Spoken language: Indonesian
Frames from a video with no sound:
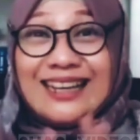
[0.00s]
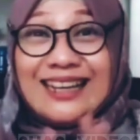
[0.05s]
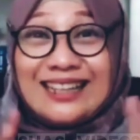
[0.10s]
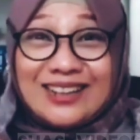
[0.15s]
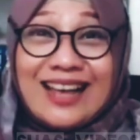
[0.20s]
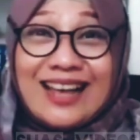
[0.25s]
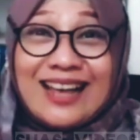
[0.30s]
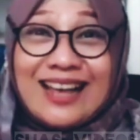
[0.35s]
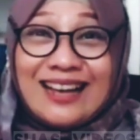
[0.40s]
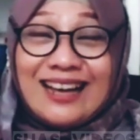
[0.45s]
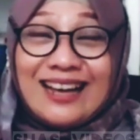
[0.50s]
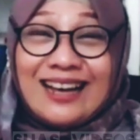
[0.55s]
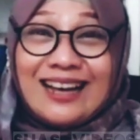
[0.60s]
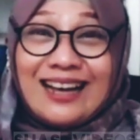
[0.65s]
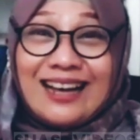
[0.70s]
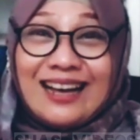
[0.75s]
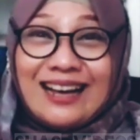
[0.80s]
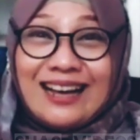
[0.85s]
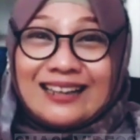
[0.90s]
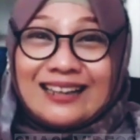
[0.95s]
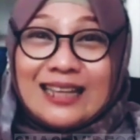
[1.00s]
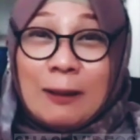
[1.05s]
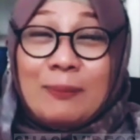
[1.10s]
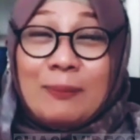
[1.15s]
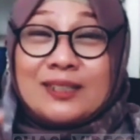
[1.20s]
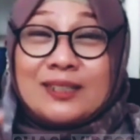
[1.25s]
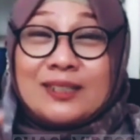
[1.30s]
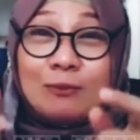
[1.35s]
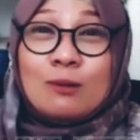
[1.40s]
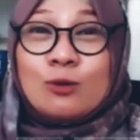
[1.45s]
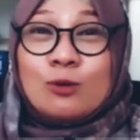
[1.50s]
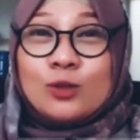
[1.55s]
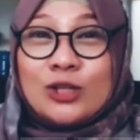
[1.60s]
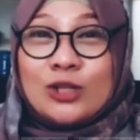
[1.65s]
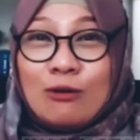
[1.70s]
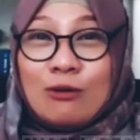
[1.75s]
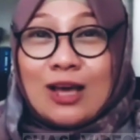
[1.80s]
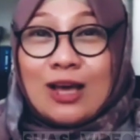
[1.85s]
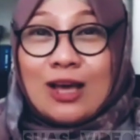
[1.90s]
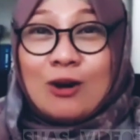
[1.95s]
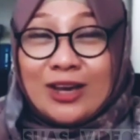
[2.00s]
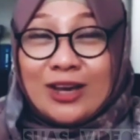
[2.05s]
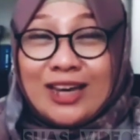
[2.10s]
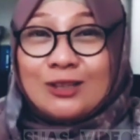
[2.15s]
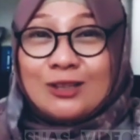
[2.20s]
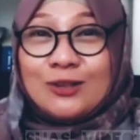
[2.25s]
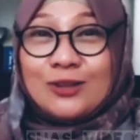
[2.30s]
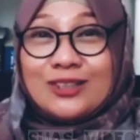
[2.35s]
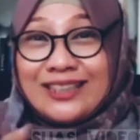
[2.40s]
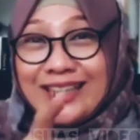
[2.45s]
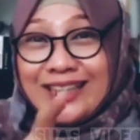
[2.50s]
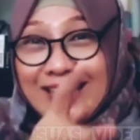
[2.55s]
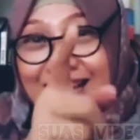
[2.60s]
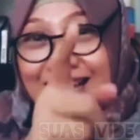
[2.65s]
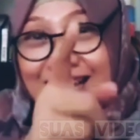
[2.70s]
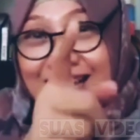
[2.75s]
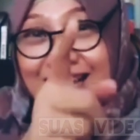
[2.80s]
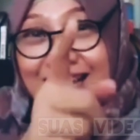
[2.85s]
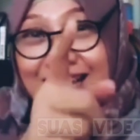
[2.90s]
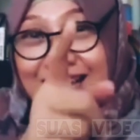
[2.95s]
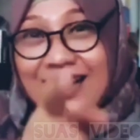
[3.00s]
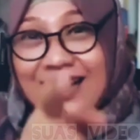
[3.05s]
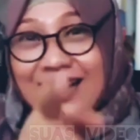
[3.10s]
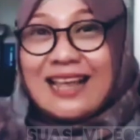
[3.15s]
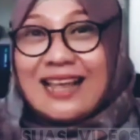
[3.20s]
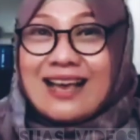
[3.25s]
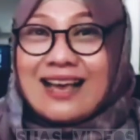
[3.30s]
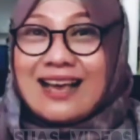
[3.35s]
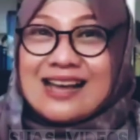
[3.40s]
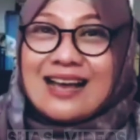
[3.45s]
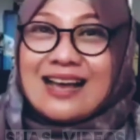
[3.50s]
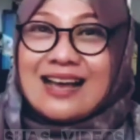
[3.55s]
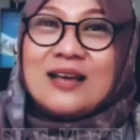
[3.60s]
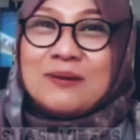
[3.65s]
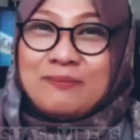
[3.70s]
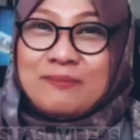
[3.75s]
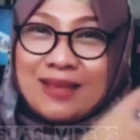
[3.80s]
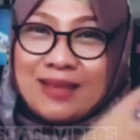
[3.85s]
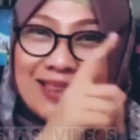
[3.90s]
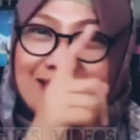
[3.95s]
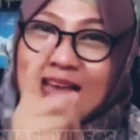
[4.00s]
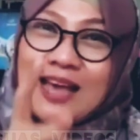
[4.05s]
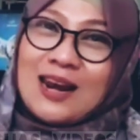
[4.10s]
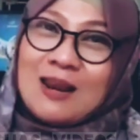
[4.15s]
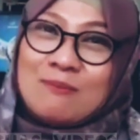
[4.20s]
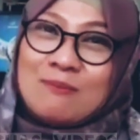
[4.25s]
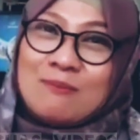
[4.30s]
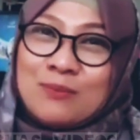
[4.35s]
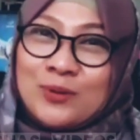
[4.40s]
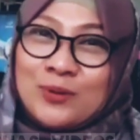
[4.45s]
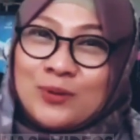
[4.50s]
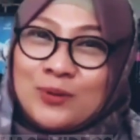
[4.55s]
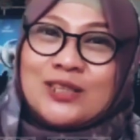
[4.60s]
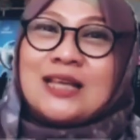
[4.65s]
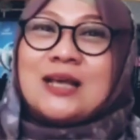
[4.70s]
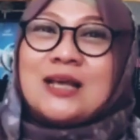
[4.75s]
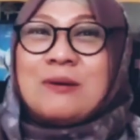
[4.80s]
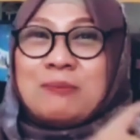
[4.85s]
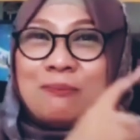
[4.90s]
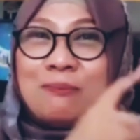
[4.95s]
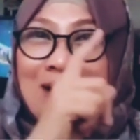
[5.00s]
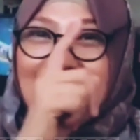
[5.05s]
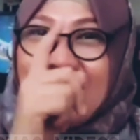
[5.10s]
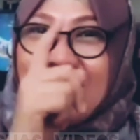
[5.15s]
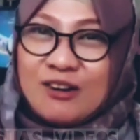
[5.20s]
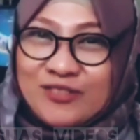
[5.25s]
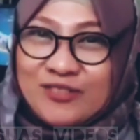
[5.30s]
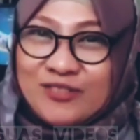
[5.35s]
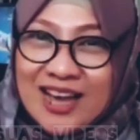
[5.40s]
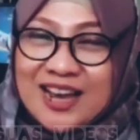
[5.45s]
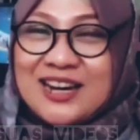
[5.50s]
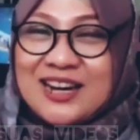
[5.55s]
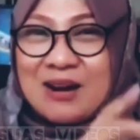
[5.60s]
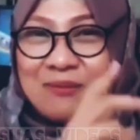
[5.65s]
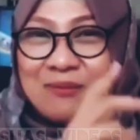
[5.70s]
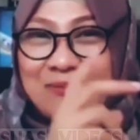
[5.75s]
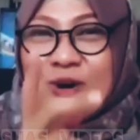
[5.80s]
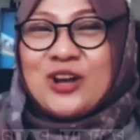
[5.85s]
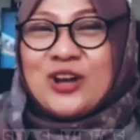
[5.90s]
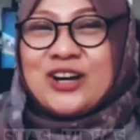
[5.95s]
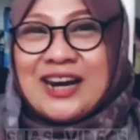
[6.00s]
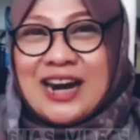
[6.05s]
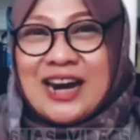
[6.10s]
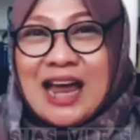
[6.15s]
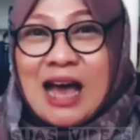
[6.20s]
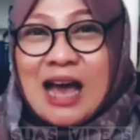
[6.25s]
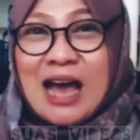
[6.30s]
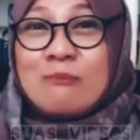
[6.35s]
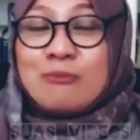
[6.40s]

Itu ya tapi sebelum musyawarah itu tiga Tetangga, iya, minta lembut, maafkan dan mohonkan